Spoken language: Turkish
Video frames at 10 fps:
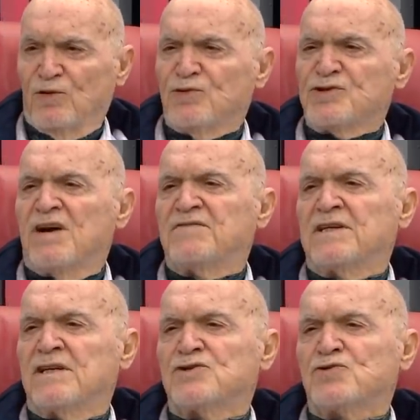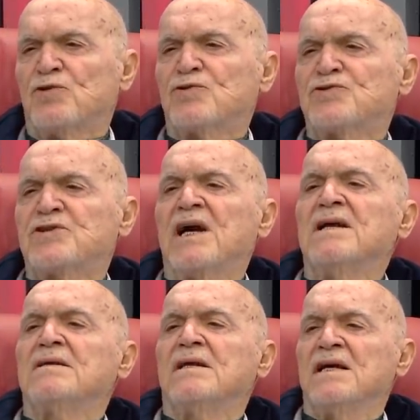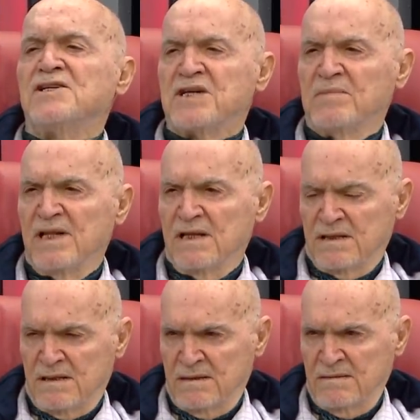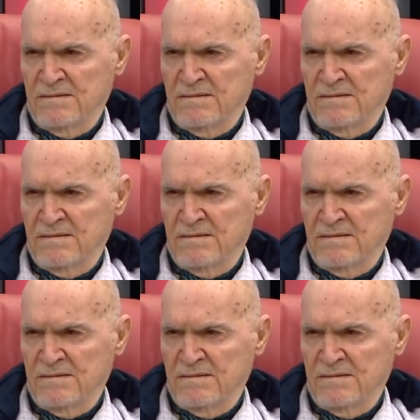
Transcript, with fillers: 9 haftada çok şey değişebilir.